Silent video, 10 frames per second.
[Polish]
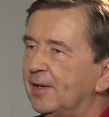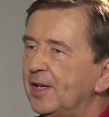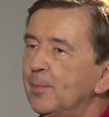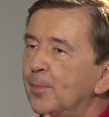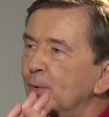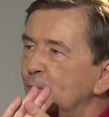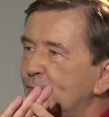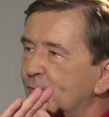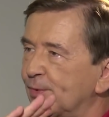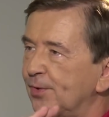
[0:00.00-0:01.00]

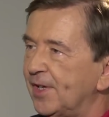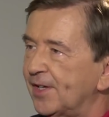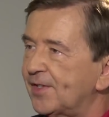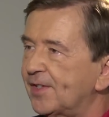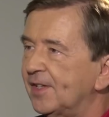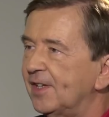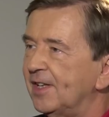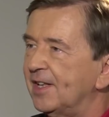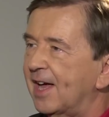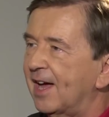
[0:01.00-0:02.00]
impulsu jest
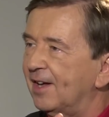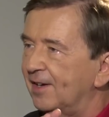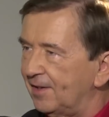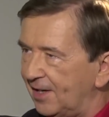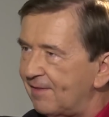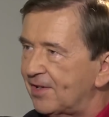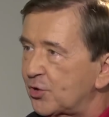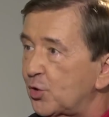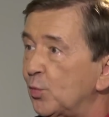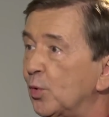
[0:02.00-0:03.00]
na lewe
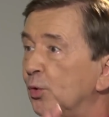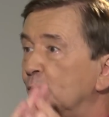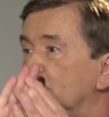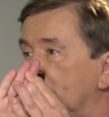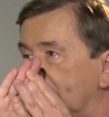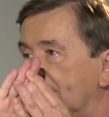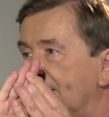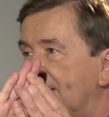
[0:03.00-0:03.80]
skrzydło do góry.